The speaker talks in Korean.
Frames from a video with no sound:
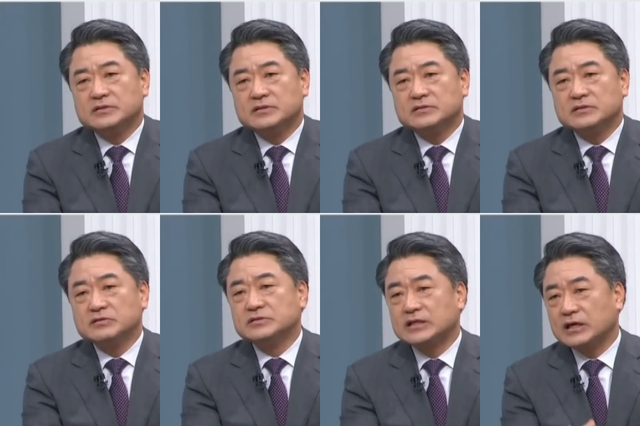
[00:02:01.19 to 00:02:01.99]
또
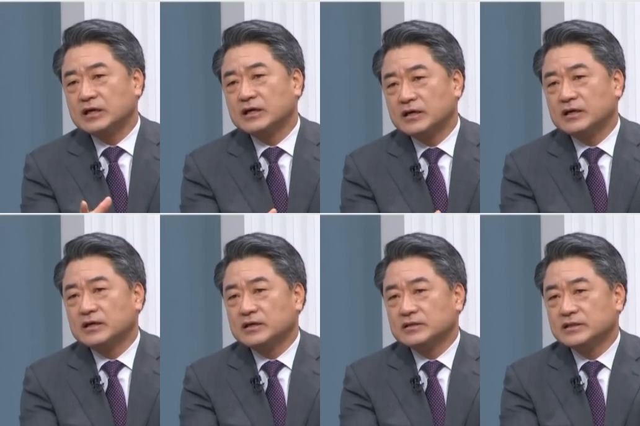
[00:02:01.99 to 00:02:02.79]
썩은
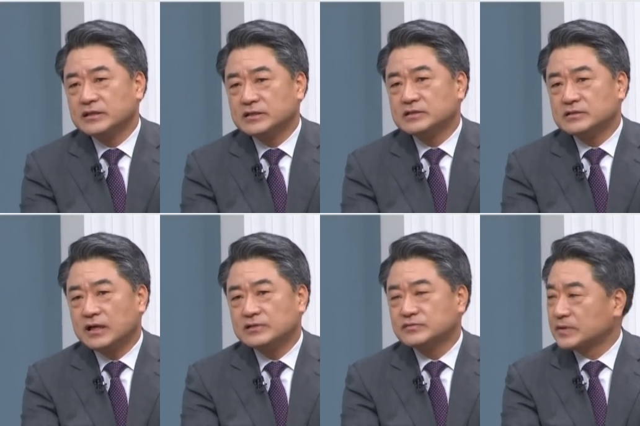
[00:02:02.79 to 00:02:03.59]
사과
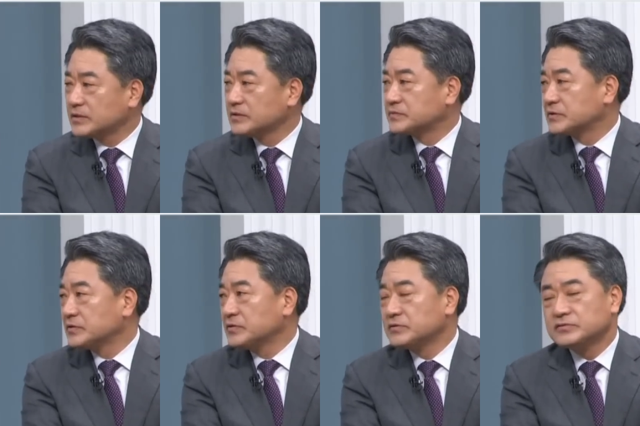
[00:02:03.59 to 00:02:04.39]
얘기를 할 수밖에
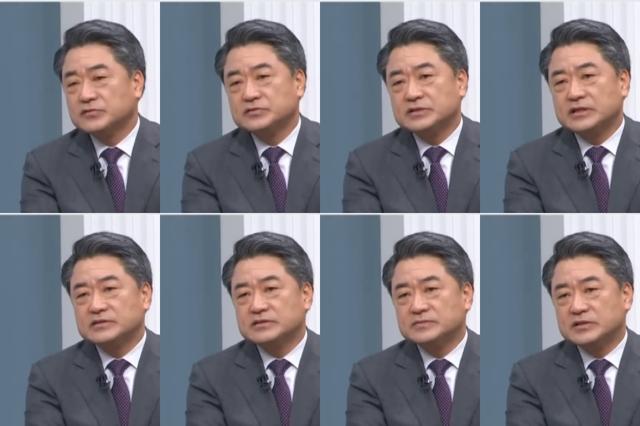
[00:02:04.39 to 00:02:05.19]
없어요.
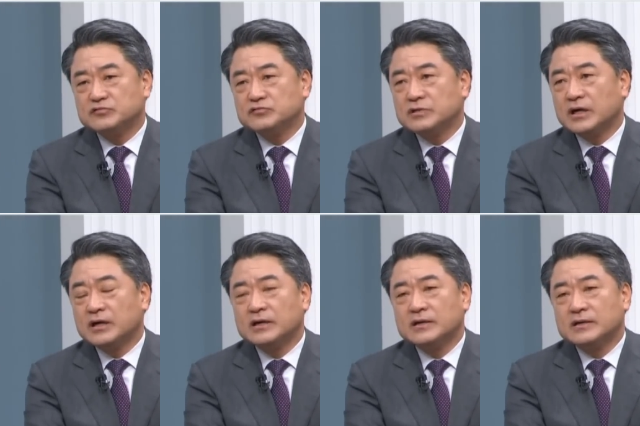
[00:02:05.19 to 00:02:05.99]
조직에 처음에
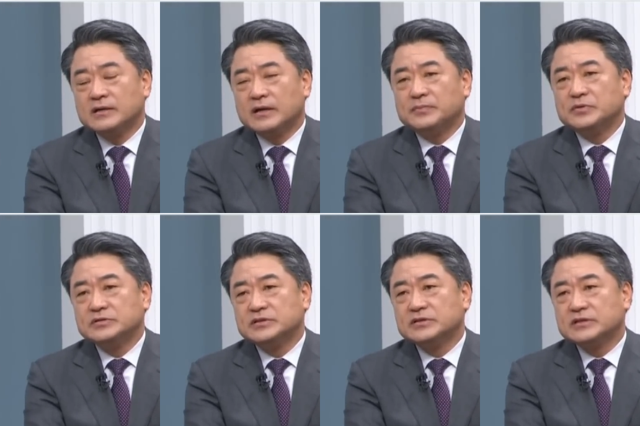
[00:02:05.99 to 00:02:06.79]
누군가
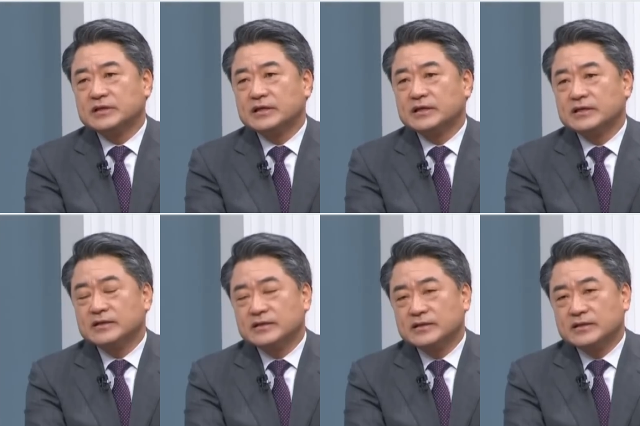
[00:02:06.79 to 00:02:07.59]
한번 저렇게
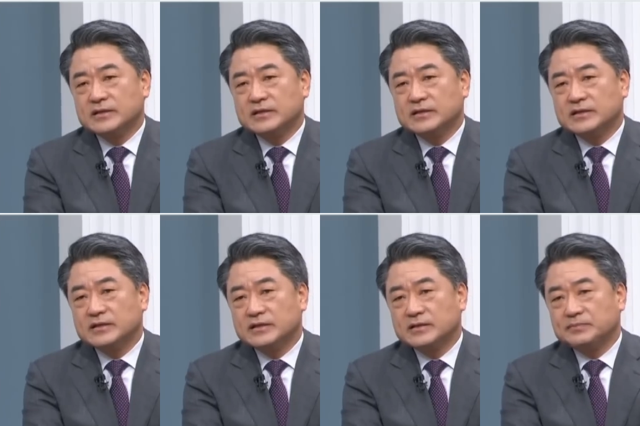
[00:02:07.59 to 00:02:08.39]

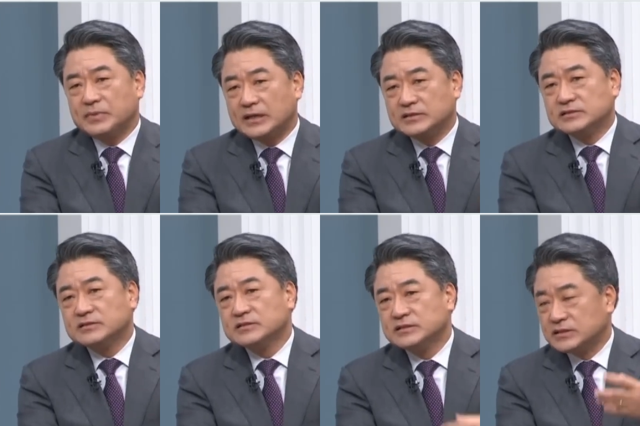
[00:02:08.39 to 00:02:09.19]
에, 빠른
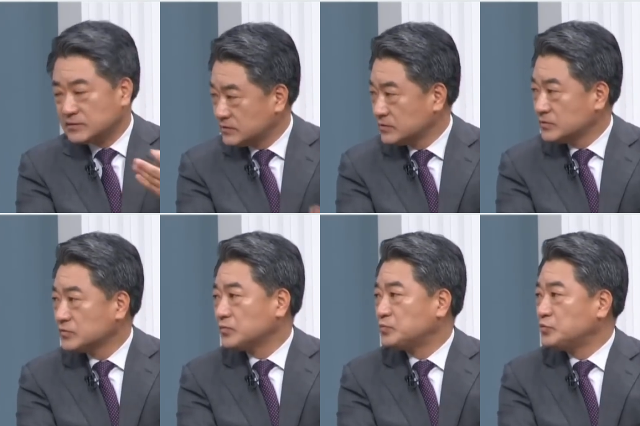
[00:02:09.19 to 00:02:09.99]
승진
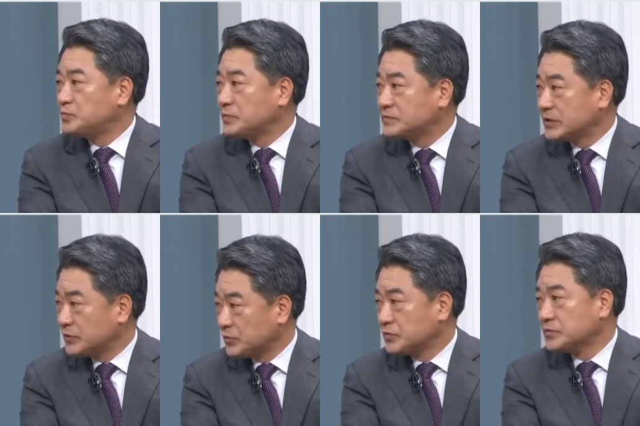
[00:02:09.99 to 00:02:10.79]
또 불법
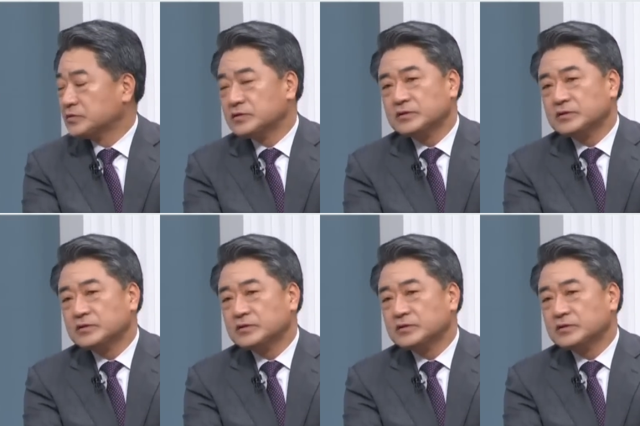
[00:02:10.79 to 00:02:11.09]
채용